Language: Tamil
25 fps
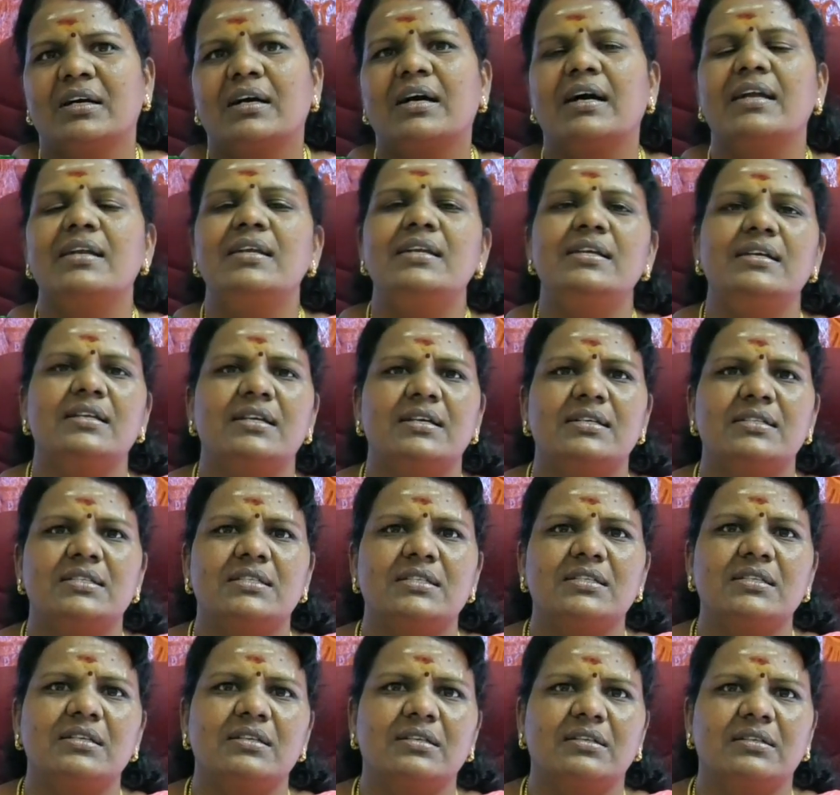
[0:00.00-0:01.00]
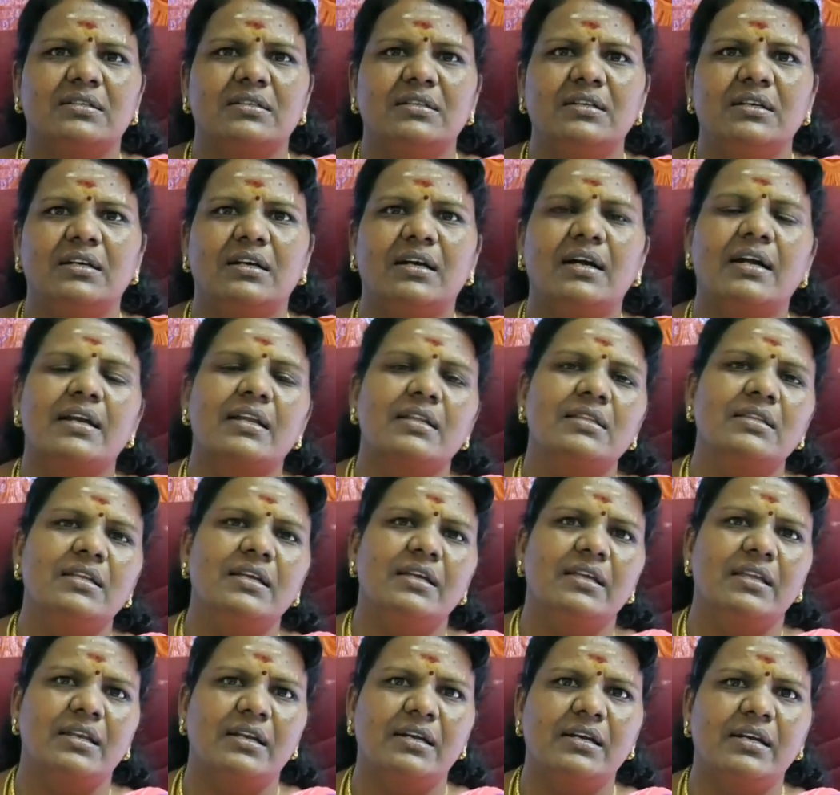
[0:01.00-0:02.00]
கன்னிராசினருக்கு கடந்த
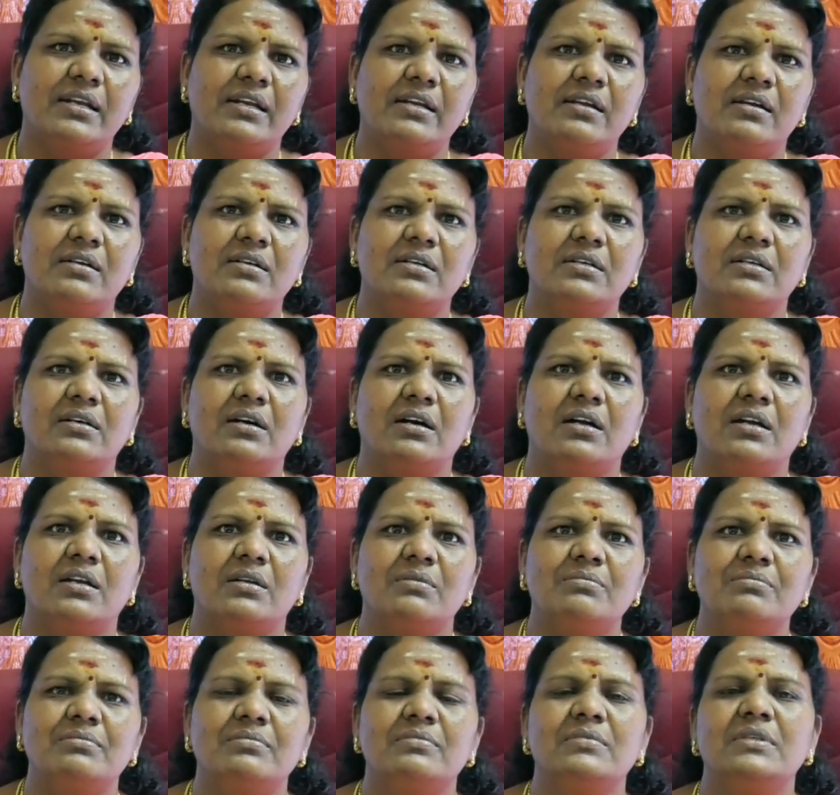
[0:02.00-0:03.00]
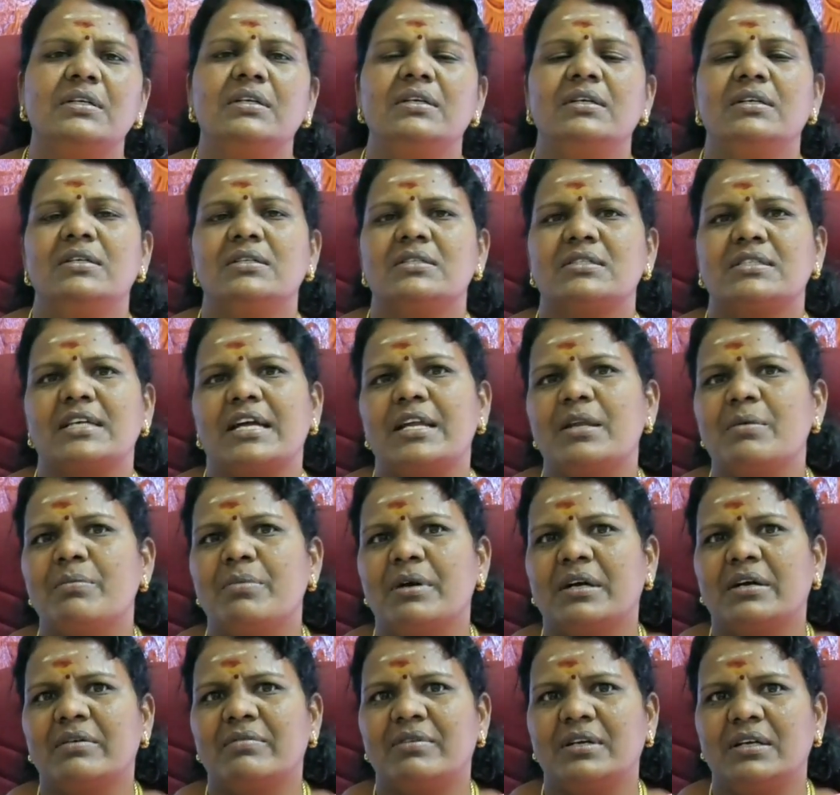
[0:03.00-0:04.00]
இரண்டரை ஆண்டு காலம் சனி
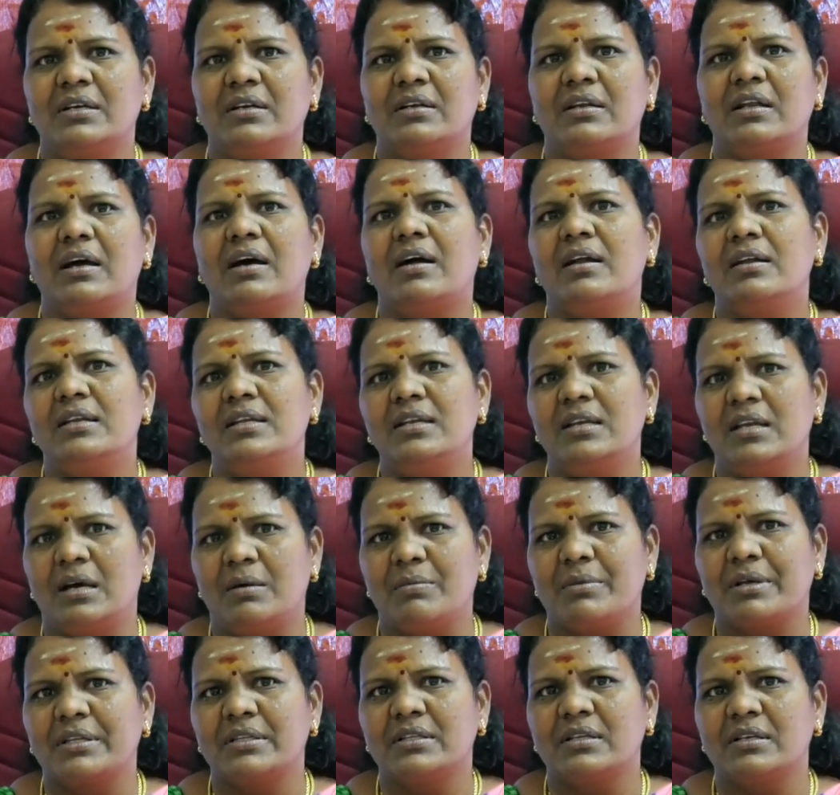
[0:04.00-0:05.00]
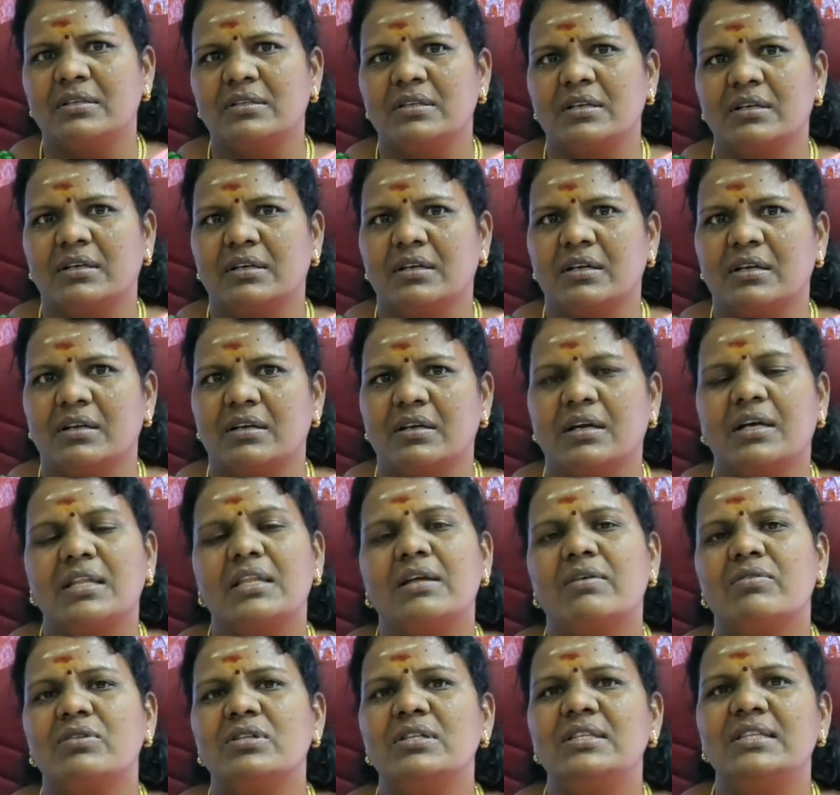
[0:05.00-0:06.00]
பகவான் நாளில் அமர்ந்திருந்திருக்கிறார்
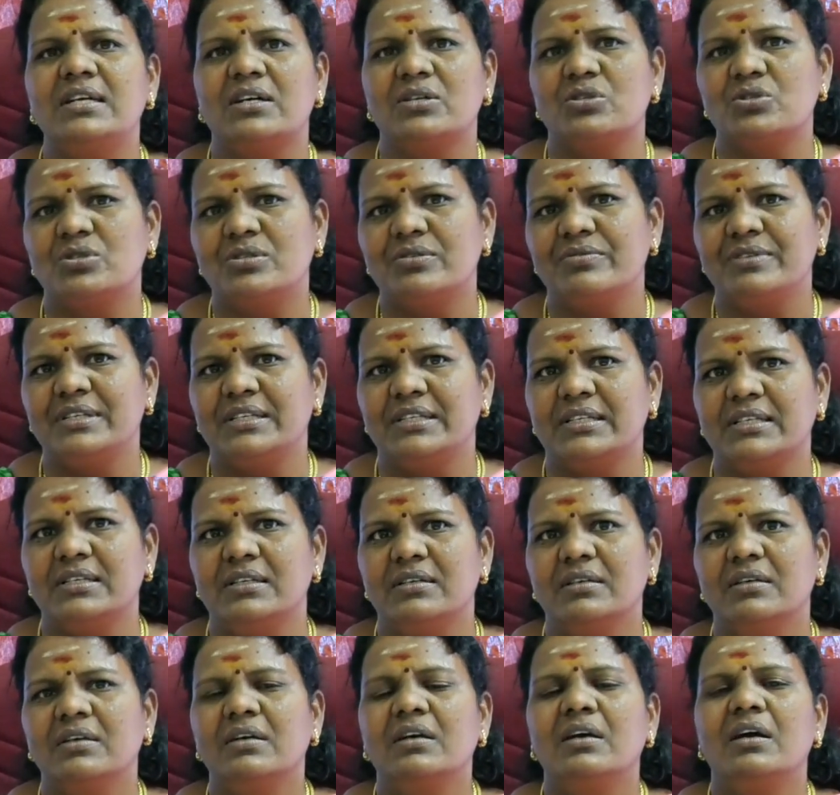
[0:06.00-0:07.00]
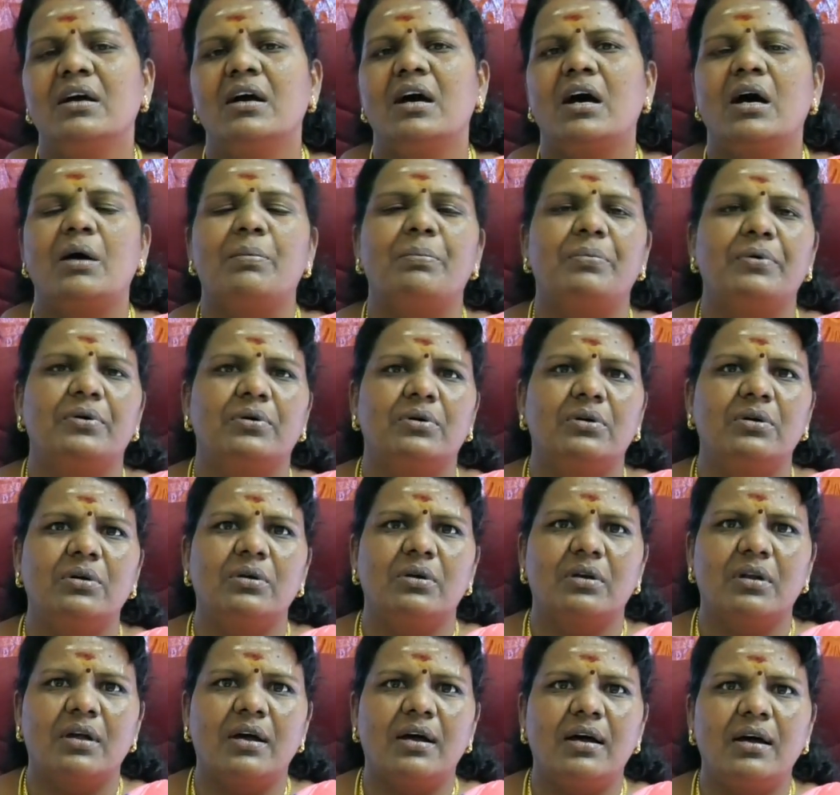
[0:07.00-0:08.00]
அதாவது தனுசு வீட்டில்
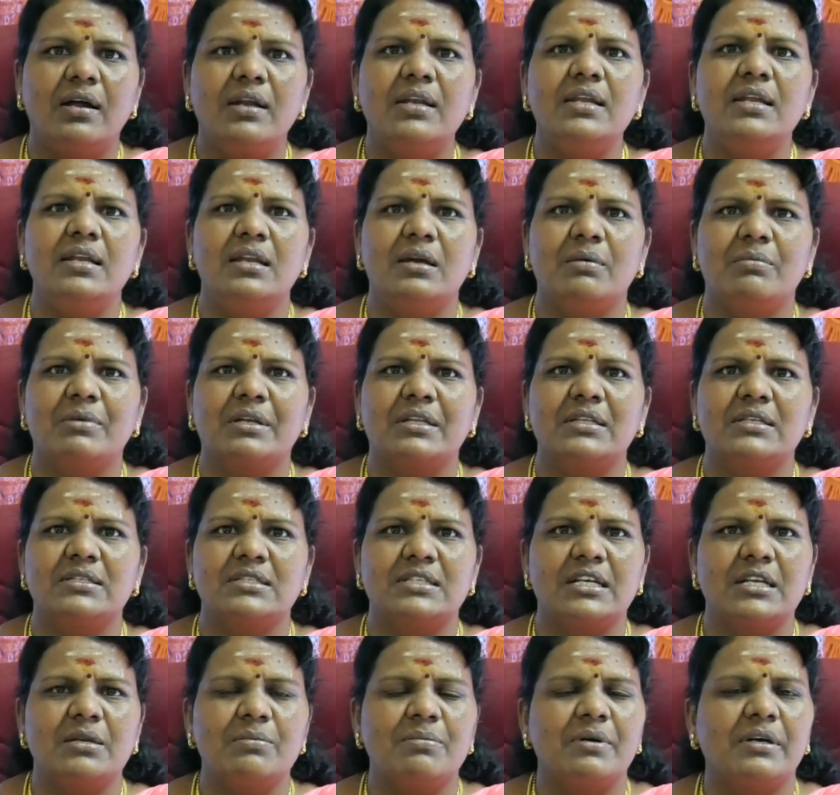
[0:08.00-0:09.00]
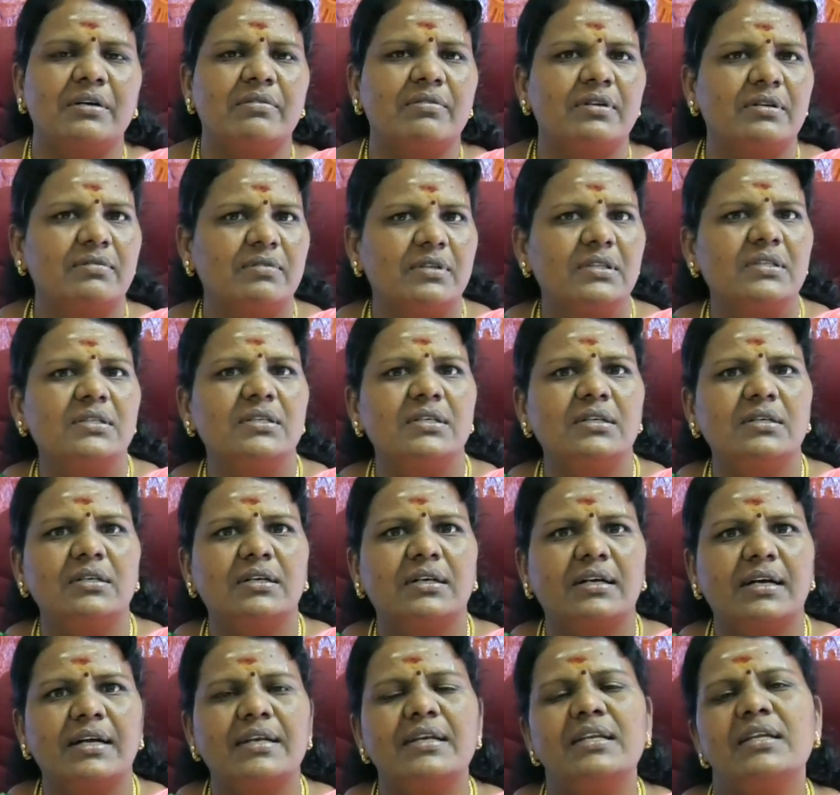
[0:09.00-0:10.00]
அப்போது நாளில் அமர்ந்த சனி பகவான் வந்து
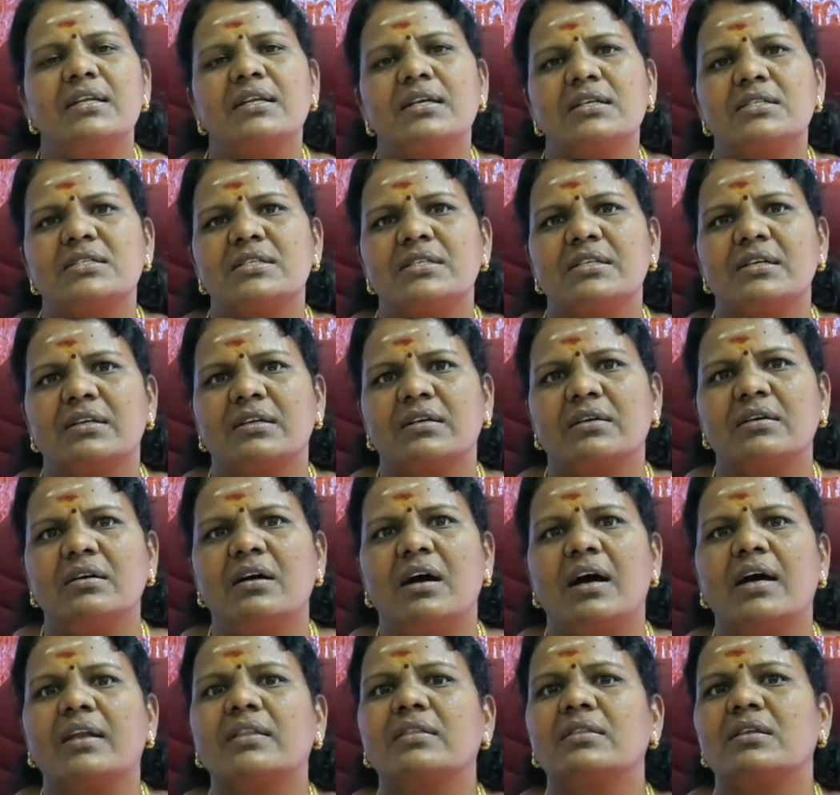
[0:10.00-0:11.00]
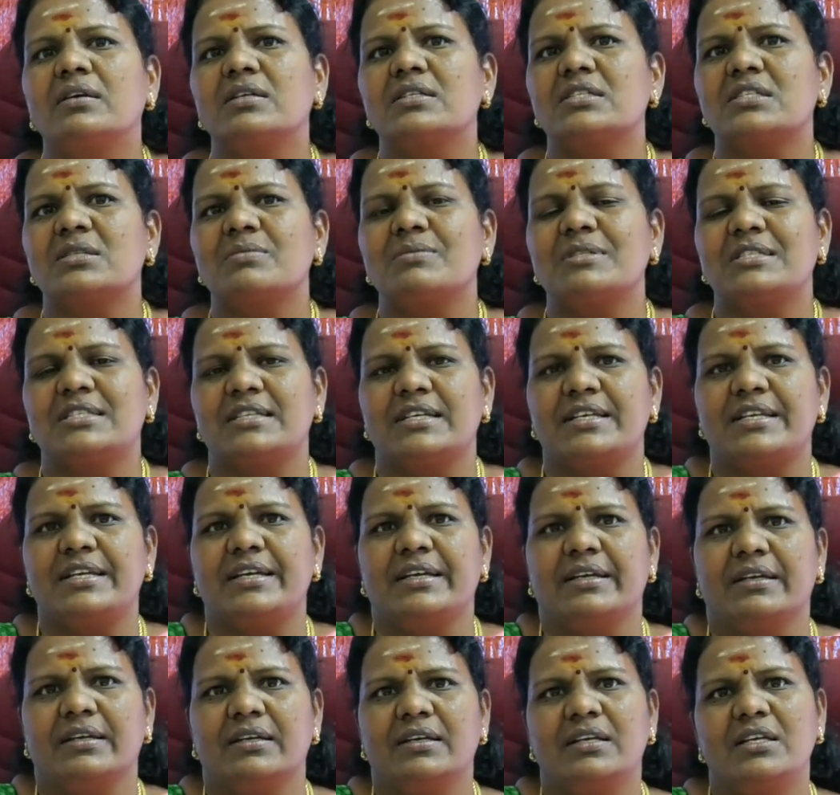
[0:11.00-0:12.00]
கன்னிராசினருக்கு அர்த்தாஷ்டம
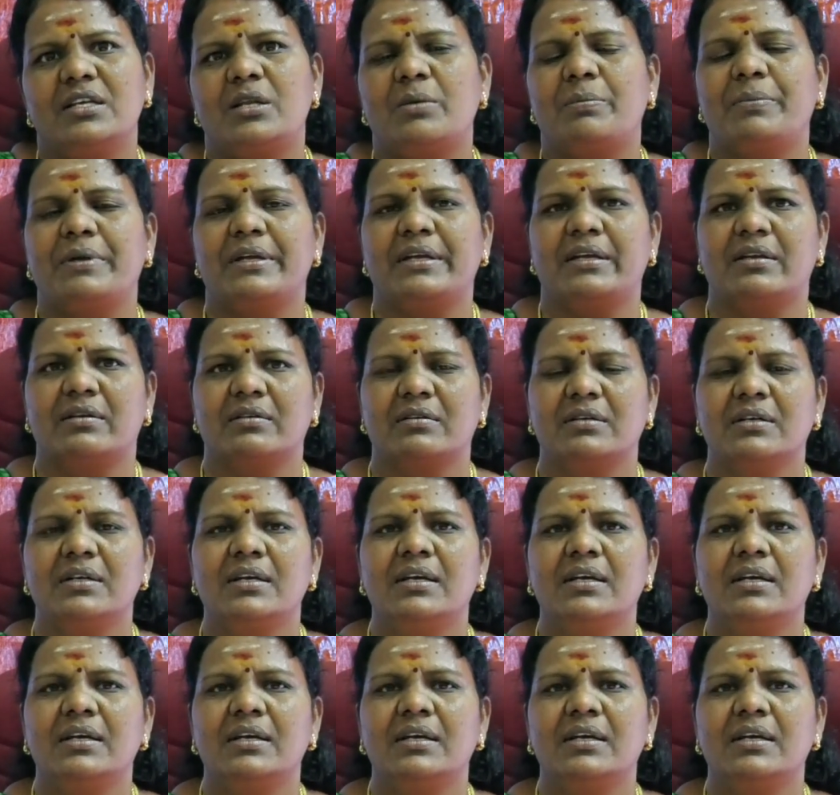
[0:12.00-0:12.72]
சனி என்று பெயர்